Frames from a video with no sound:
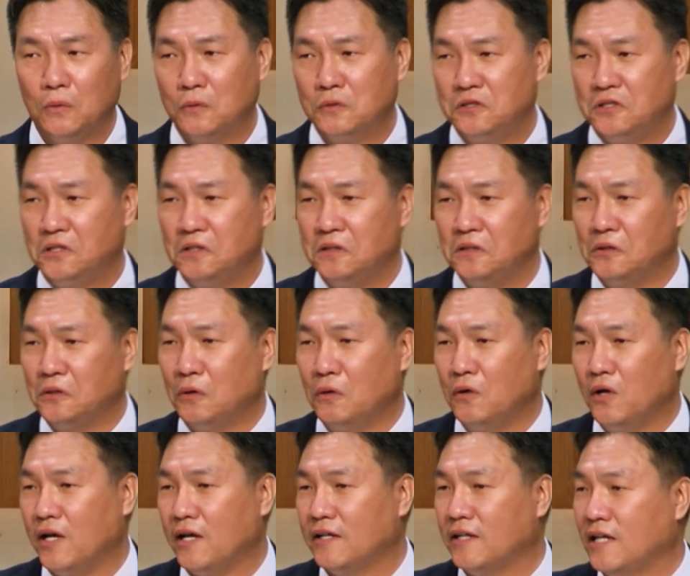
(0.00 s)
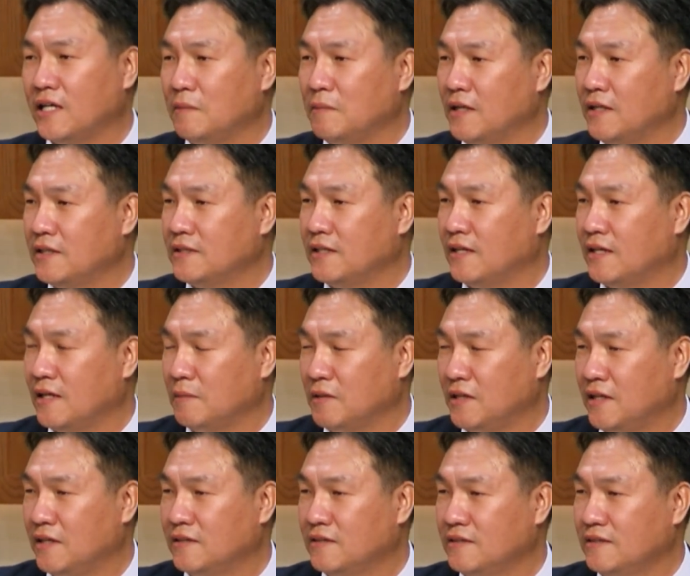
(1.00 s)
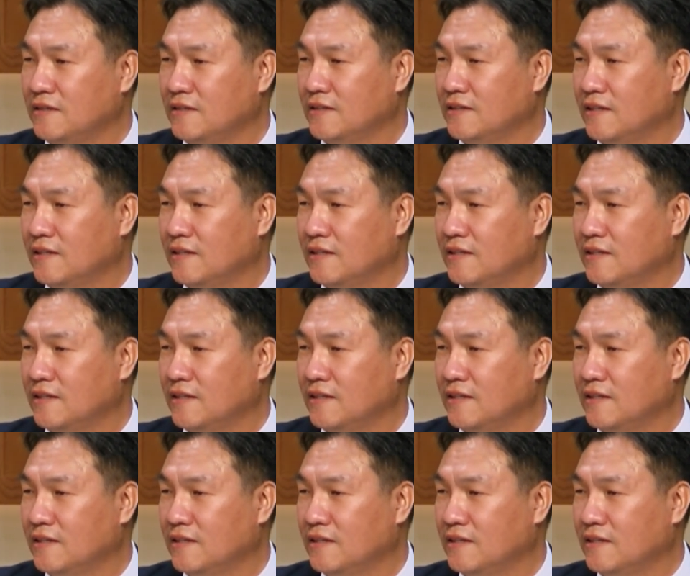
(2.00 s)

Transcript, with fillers: 오직 너 하나님의 사람이라는